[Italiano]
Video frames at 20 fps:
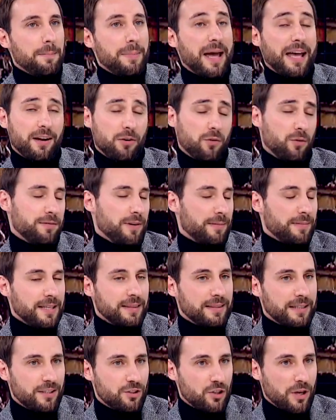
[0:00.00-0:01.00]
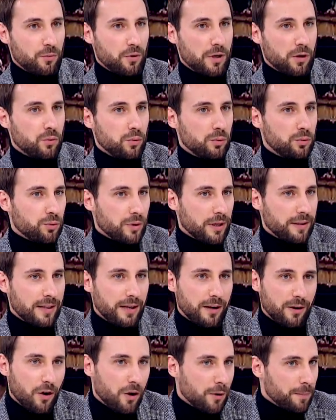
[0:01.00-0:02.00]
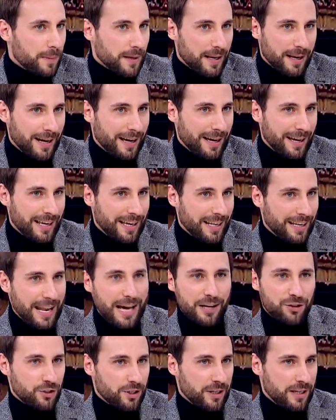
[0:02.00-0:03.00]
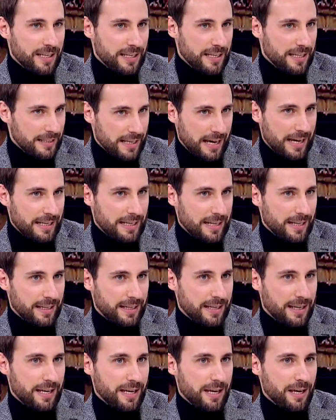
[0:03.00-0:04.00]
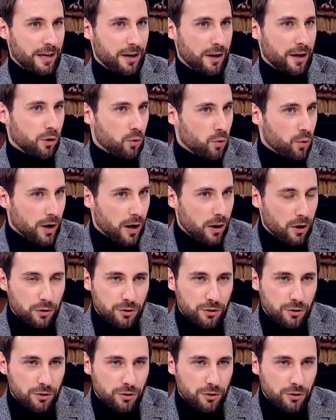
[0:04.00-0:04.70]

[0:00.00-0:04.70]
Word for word: Beh, ovviamente diciamo, la cultura dell'opera nasce in Italia e ancora